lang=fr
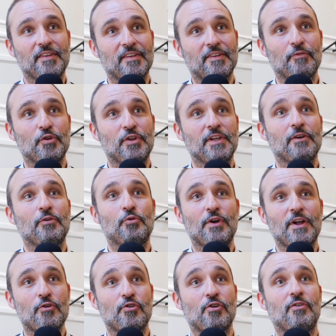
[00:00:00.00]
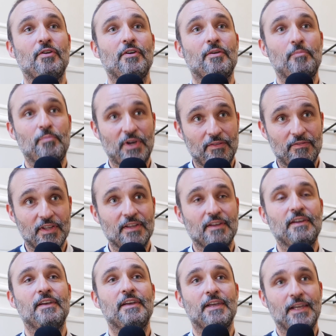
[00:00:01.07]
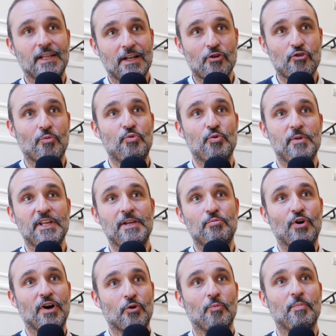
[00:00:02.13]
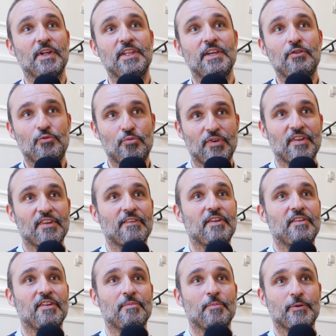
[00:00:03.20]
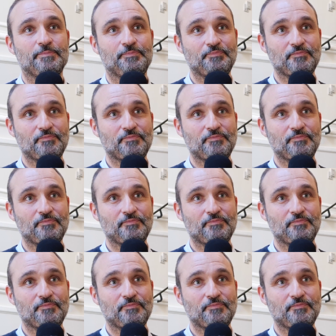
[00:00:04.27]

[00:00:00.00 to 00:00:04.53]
Ça, ça veut dire de l'argent privé et de l'argent public pour accompagner tous ces investissements.